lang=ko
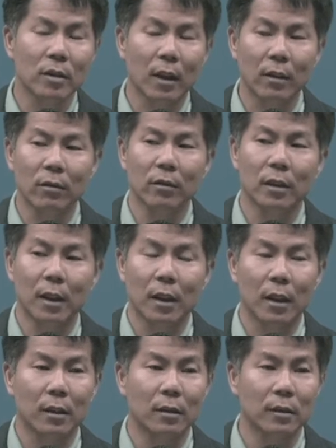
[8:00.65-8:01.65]

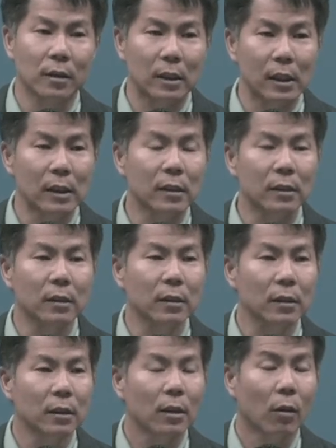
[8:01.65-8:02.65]
사역들의 그
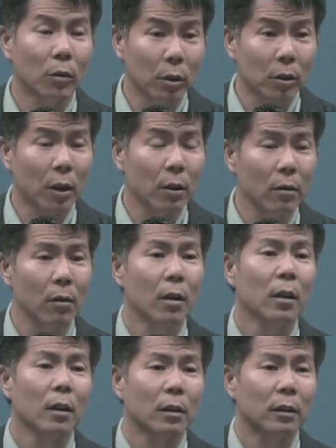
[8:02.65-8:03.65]
일들을 어떻게요?
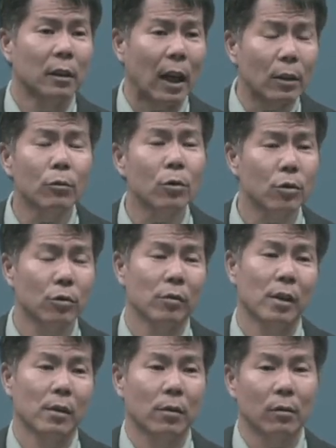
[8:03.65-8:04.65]
나누어 주기
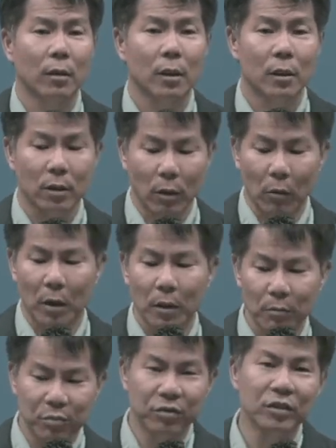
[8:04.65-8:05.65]
위해서 그
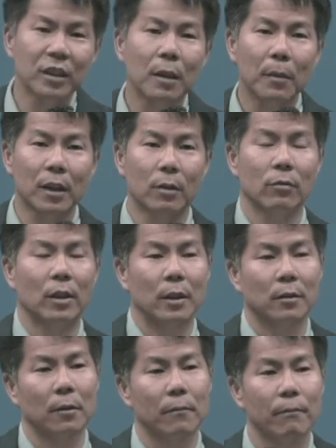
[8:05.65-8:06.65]
역할을 분담하기
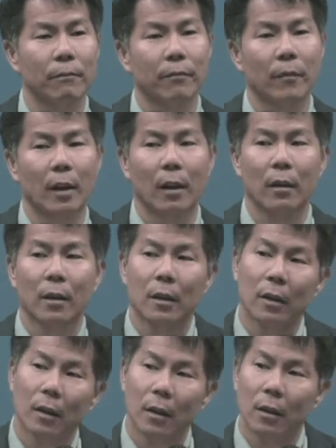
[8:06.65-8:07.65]
위해서
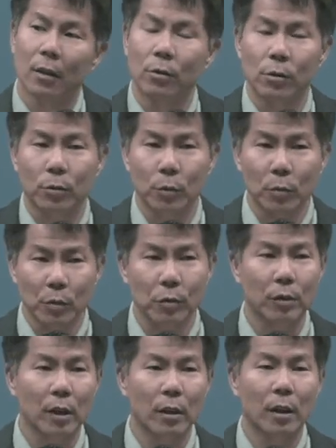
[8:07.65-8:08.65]
좀 더
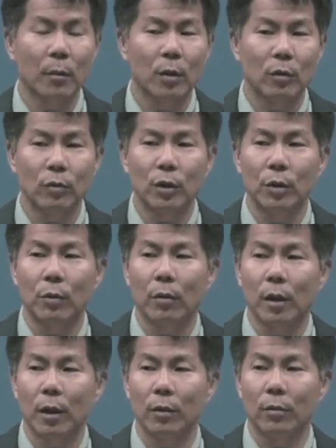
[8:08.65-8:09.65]
쉽게 얘기하면 우리
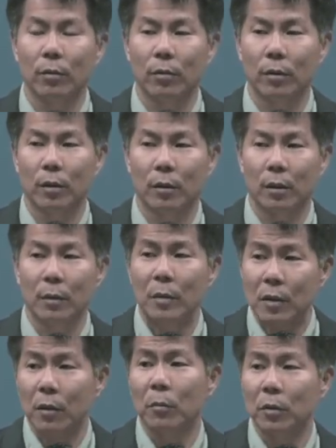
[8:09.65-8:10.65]
교회에도
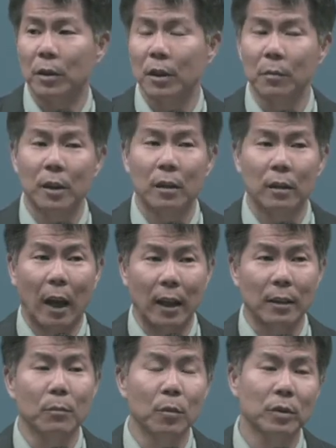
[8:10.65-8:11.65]
김인철 목사님이라는
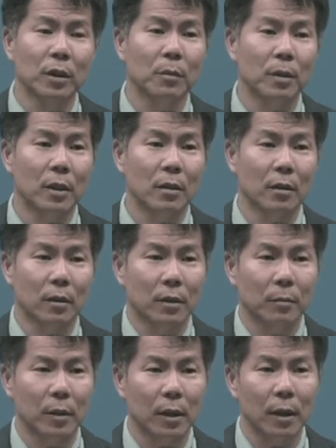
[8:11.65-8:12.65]
담임 목사님이 계시지
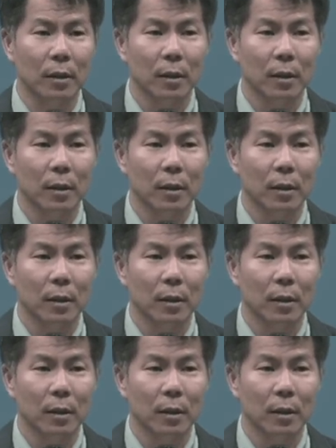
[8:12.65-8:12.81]
않습니까?